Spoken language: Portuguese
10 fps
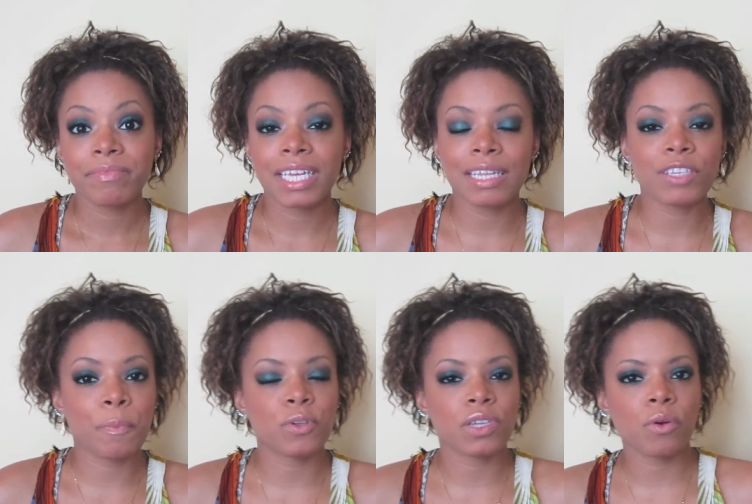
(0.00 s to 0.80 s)
Então você
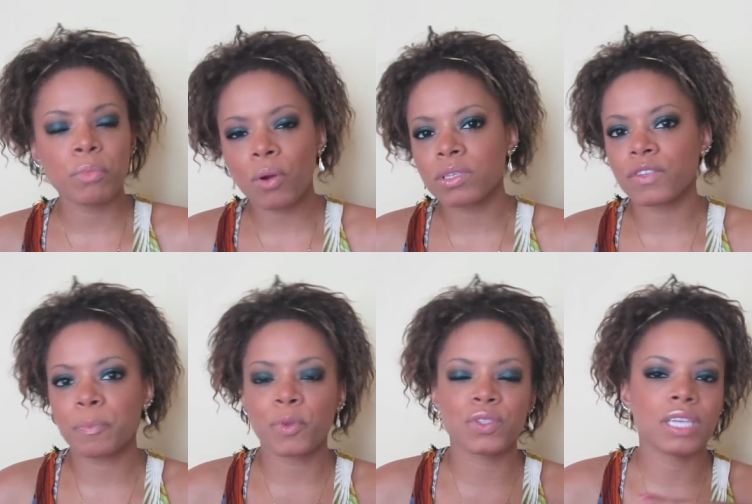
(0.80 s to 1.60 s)
pode usar com bronze, você
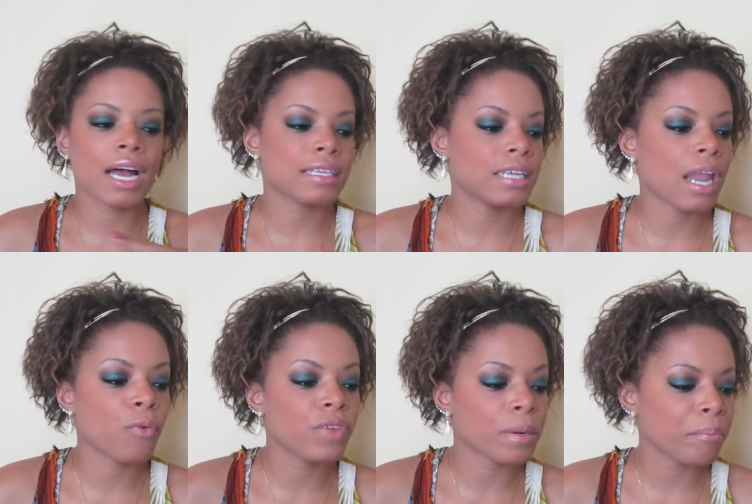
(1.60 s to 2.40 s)
pode usar, sei lá,
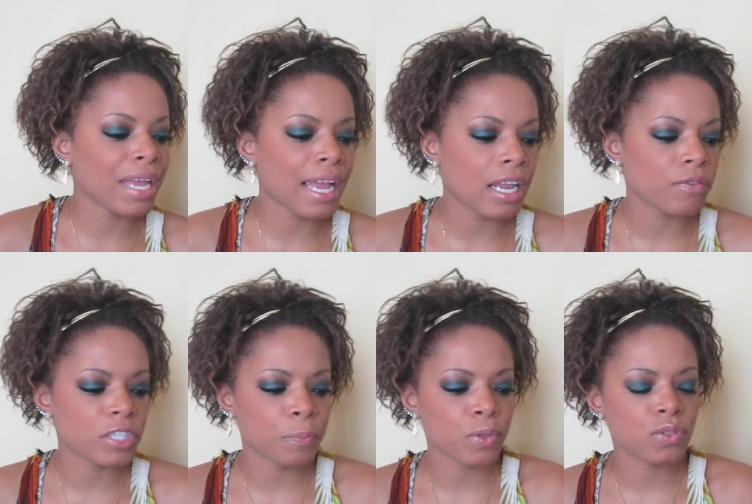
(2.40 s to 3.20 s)
um vermelho,
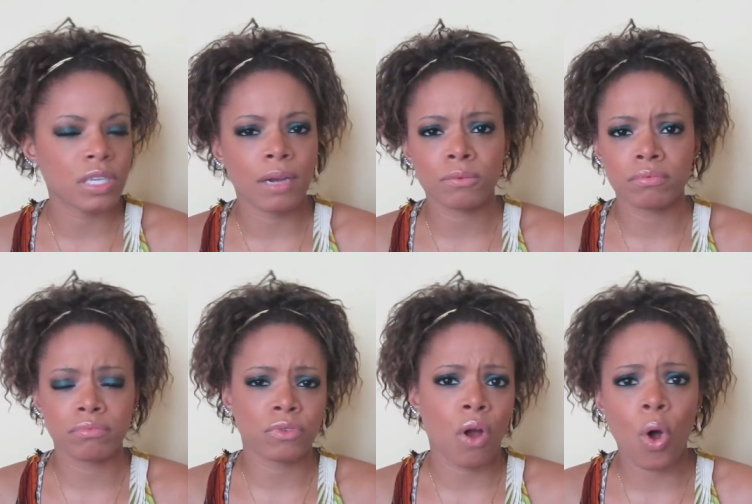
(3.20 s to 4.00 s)
você pode usar
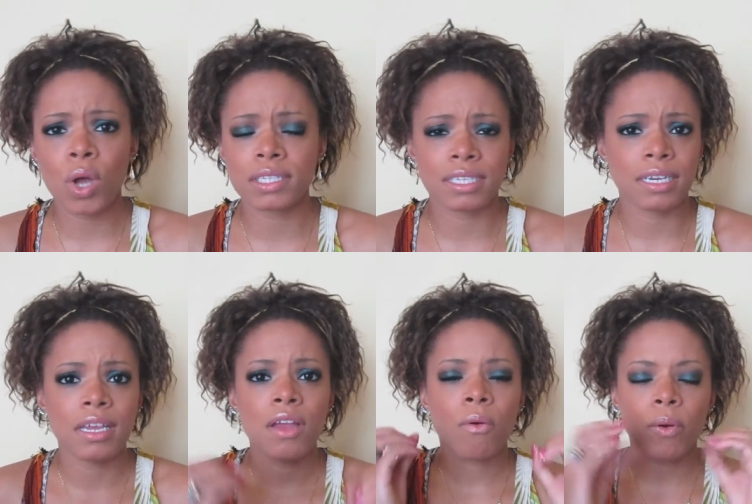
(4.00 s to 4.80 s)
um rosa,
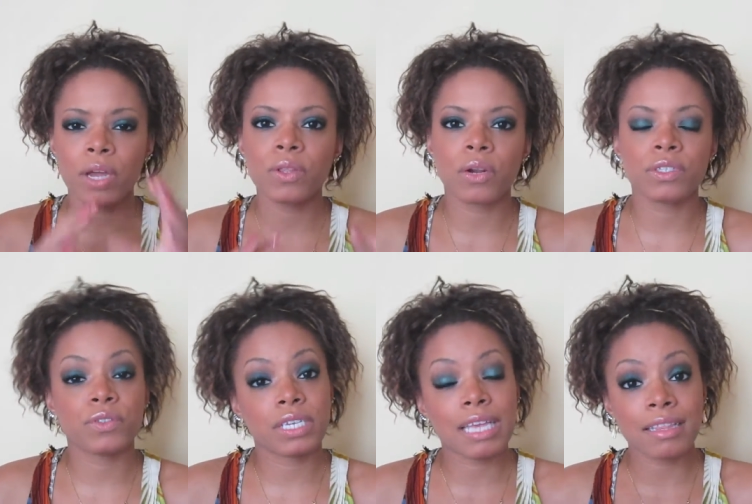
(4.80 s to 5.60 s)
qualquer outra coisa
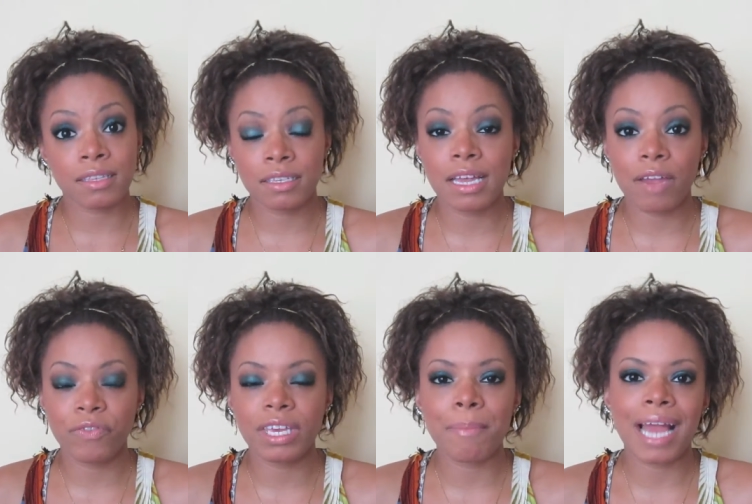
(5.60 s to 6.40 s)
que você quiser que ela
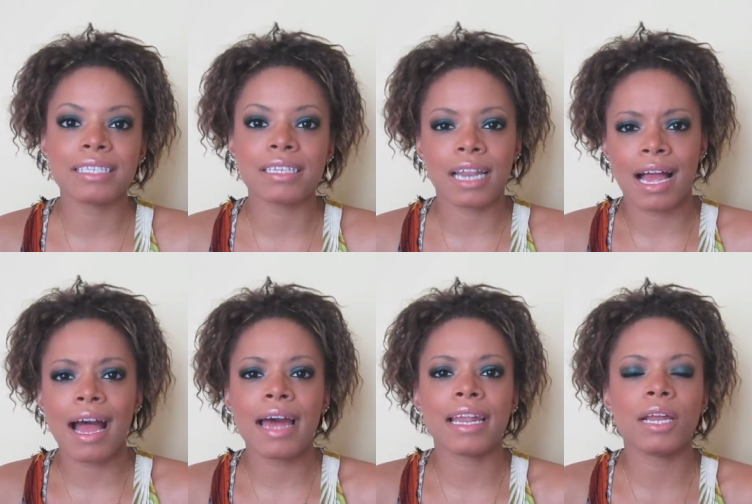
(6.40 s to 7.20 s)
fique mais
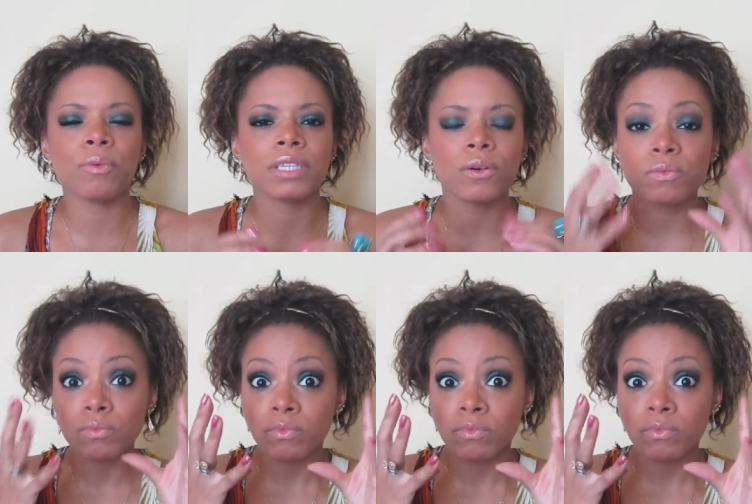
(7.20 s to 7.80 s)
clara, não tão